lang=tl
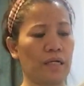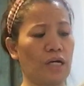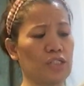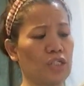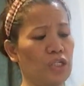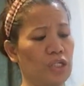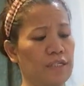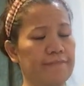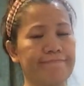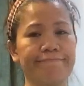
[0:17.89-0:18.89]

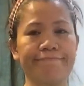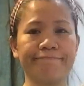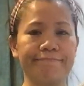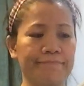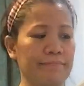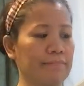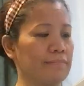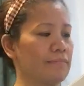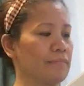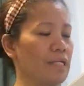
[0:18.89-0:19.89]
Kasi
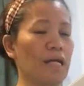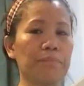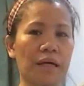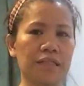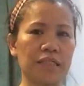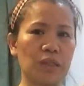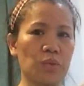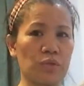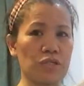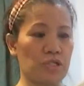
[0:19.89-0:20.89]
na-unboxing
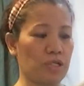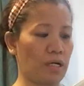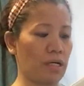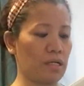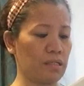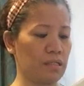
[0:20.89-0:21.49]
ko na siya.